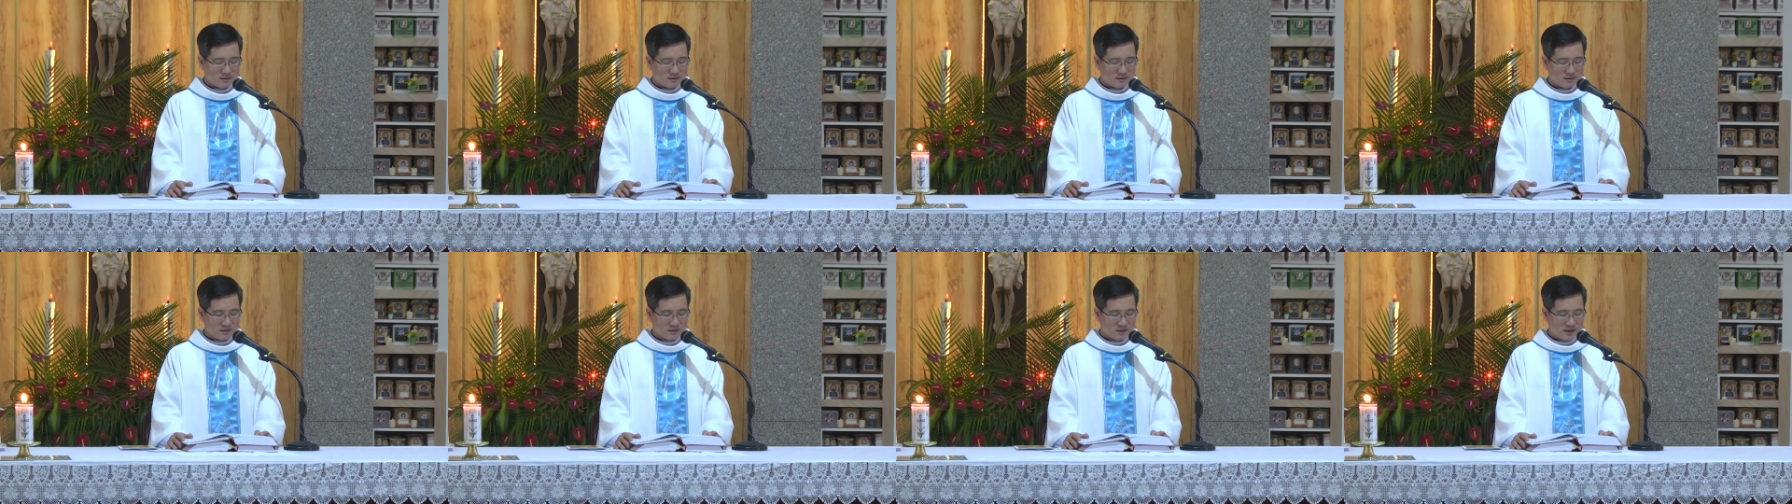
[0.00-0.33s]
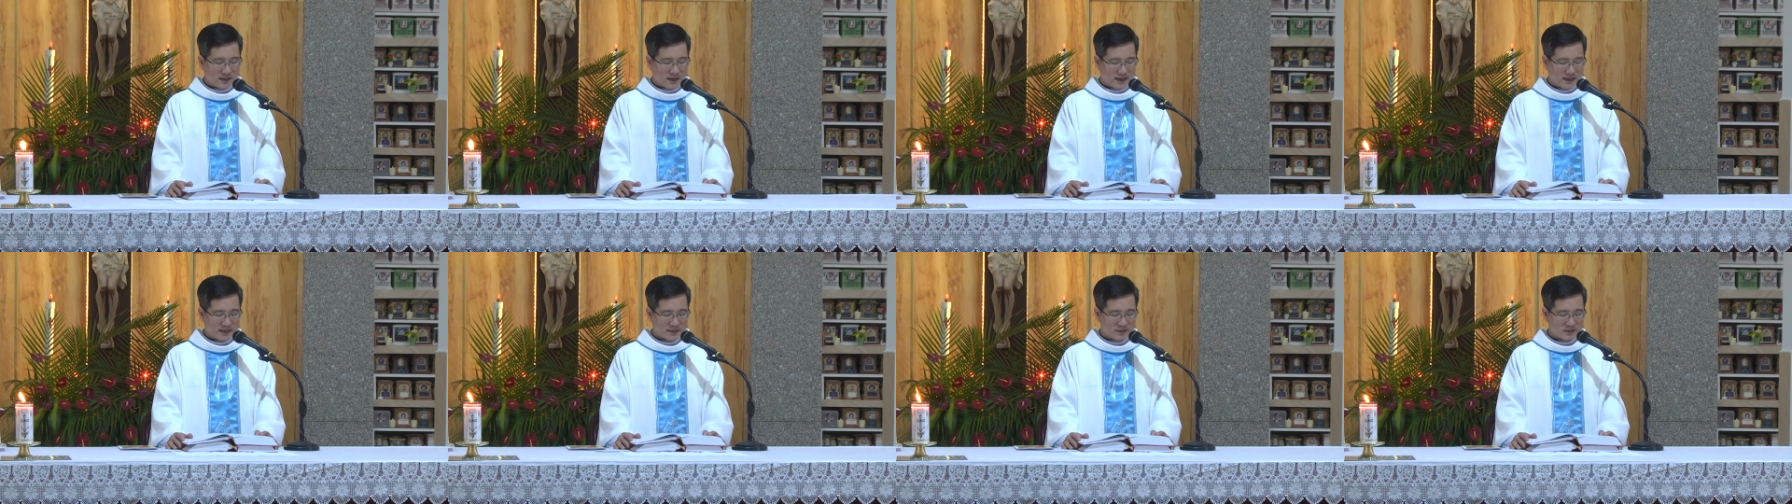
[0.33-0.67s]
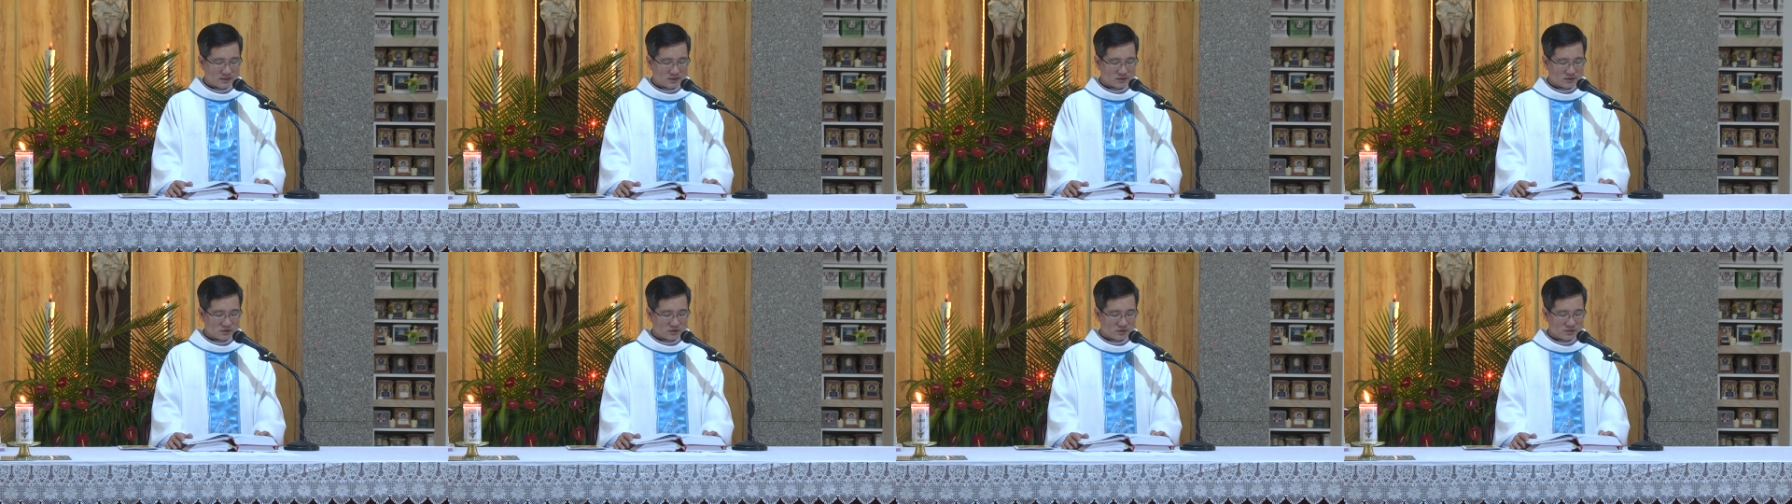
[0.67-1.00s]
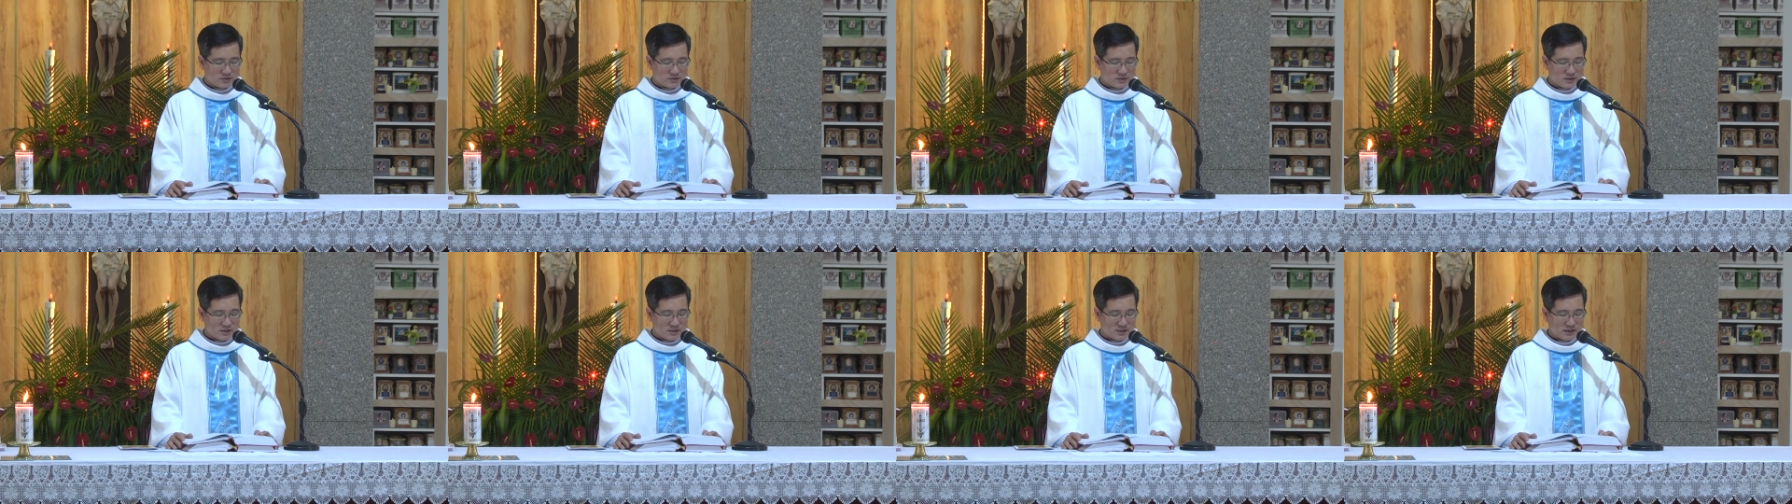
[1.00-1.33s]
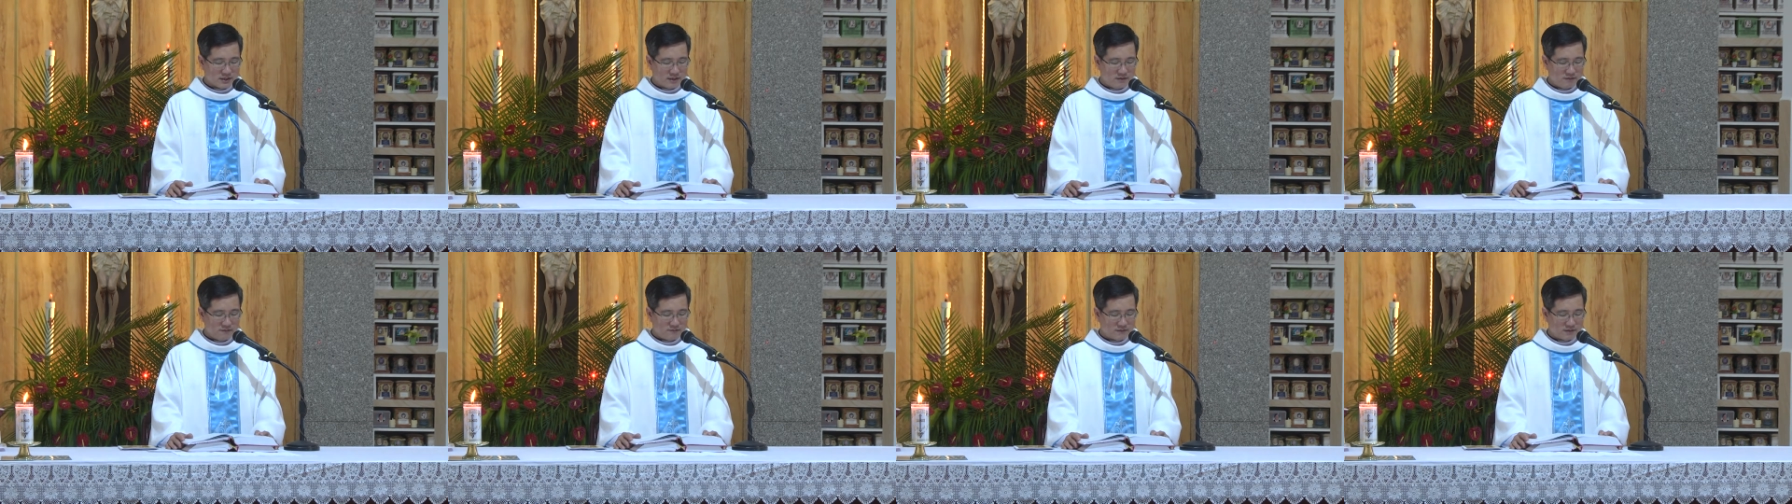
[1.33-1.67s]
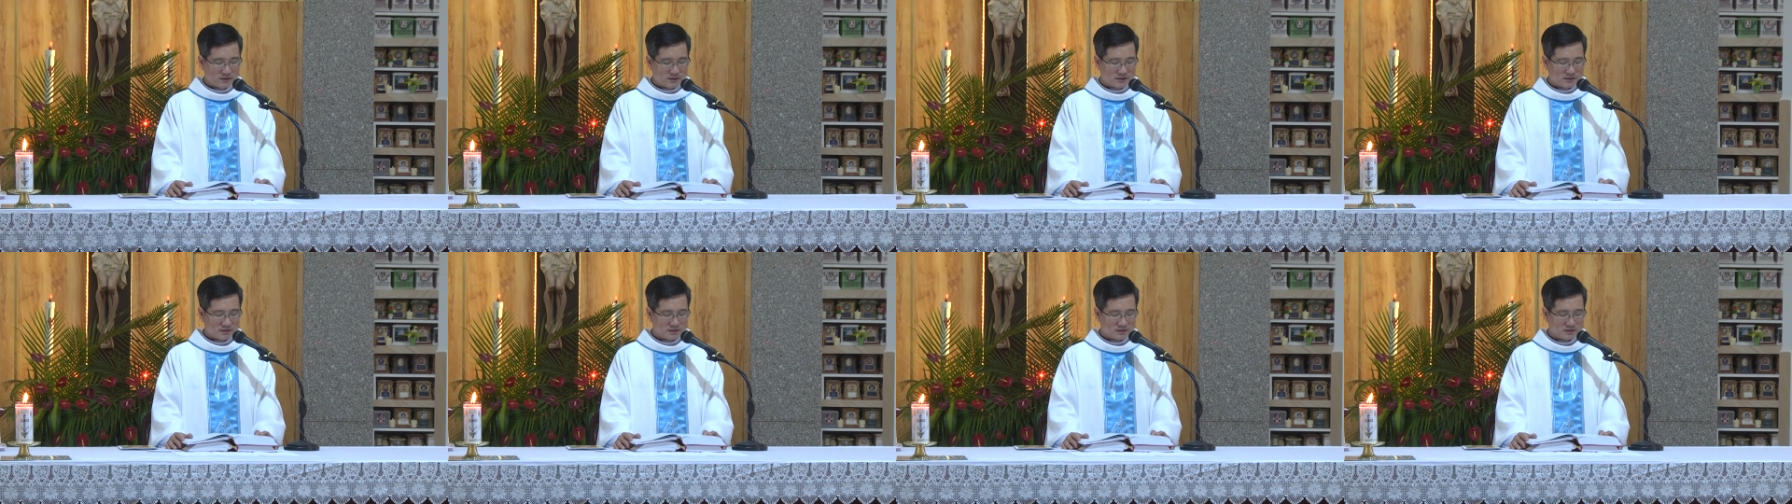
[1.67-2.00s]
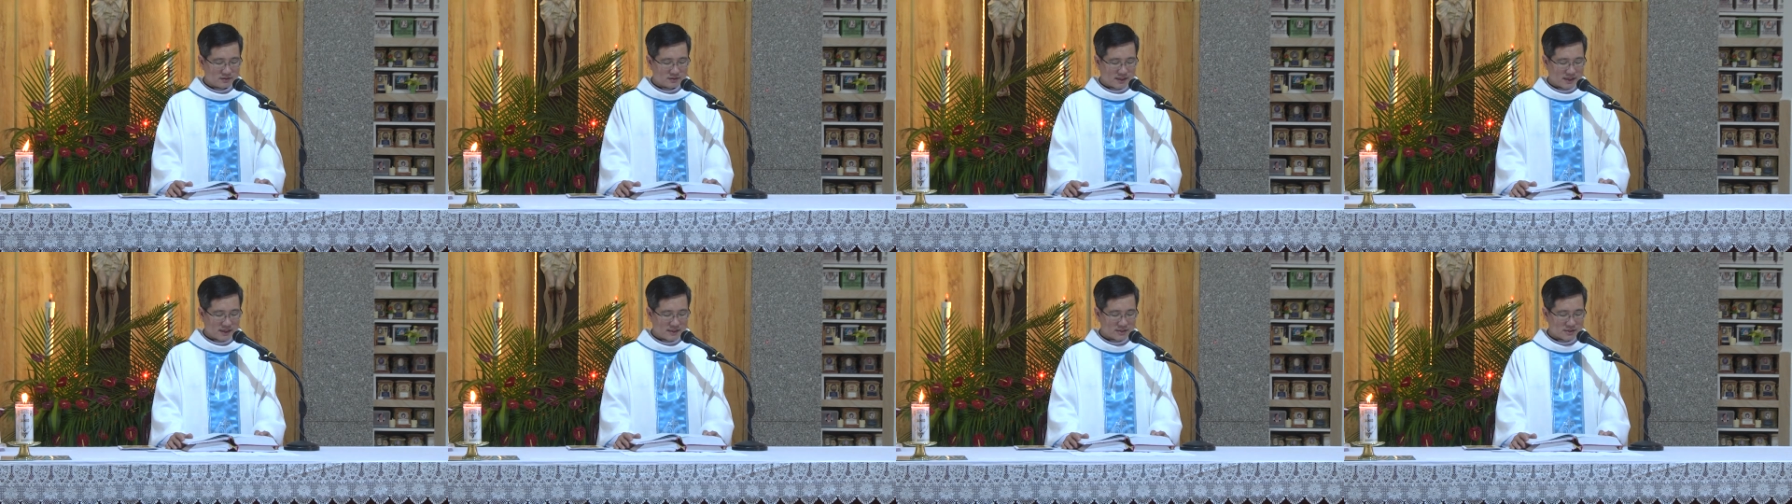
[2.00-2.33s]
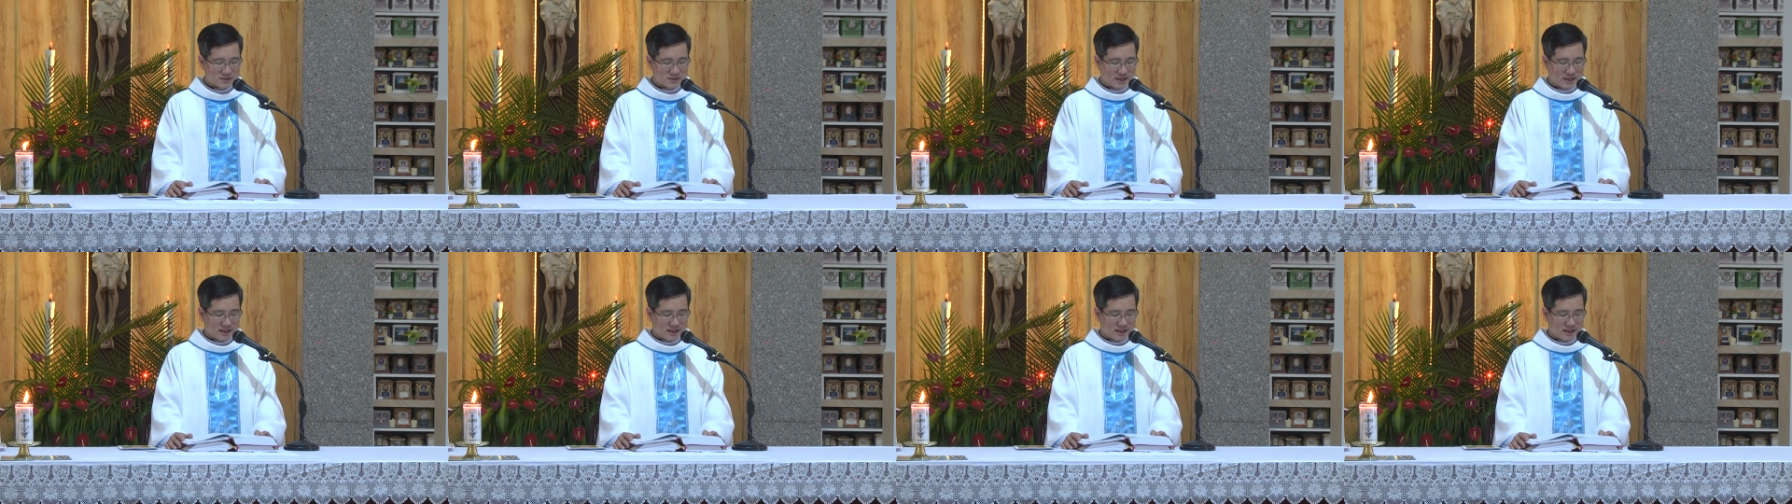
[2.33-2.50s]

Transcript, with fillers: "Thưa Ngài, tôi xin lấy phân nửa tài